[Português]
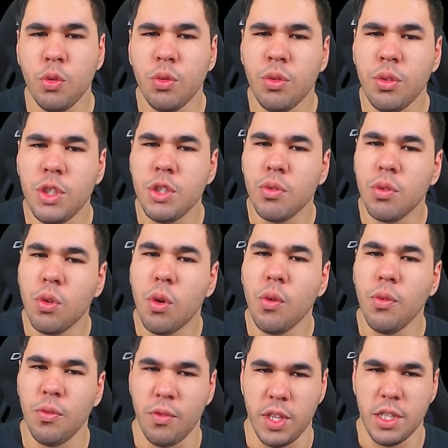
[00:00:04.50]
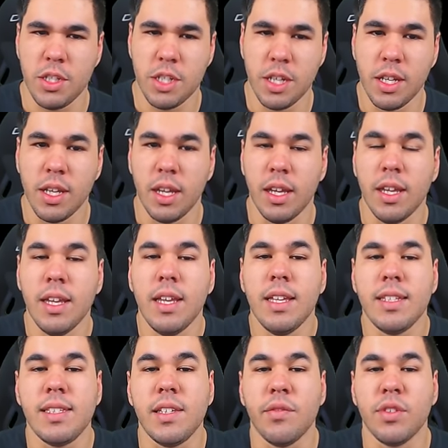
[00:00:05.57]
junto de um convite.
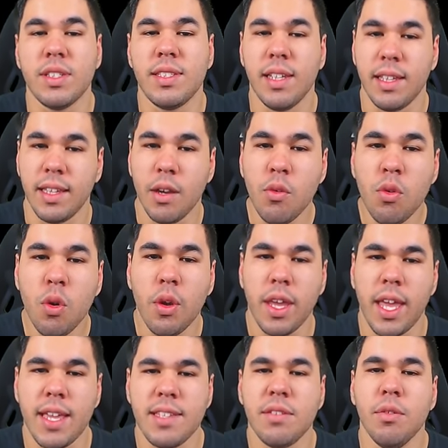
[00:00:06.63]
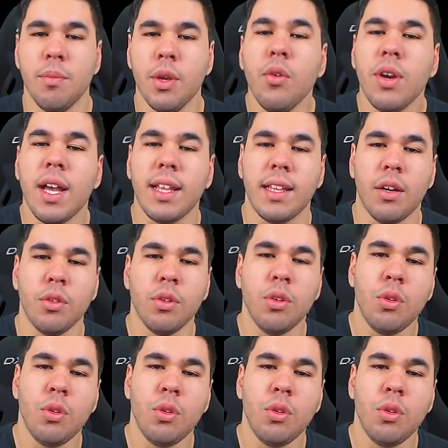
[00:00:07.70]
Se você não conhece o meu canal